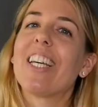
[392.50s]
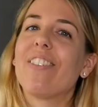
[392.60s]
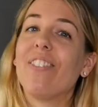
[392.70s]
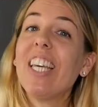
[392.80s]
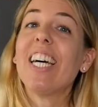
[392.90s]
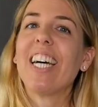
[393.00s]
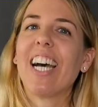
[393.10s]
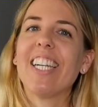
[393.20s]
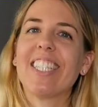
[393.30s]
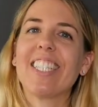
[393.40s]
Wir
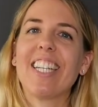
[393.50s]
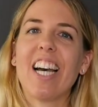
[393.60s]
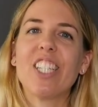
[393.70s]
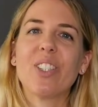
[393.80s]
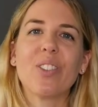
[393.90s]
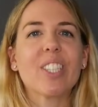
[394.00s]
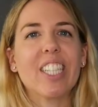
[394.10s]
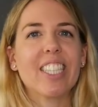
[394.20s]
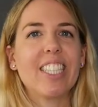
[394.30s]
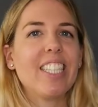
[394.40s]
erreichen gleich
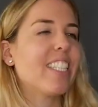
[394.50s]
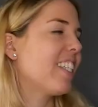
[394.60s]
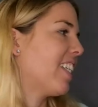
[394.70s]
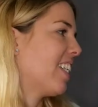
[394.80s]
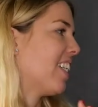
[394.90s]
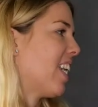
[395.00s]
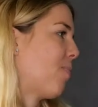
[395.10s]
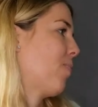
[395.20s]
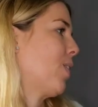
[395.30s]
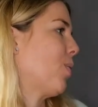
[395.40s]
unser Ziel
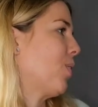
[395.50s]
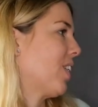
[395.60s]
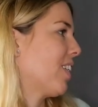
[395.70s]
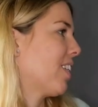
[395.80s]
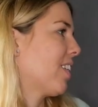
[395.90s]
Neptun.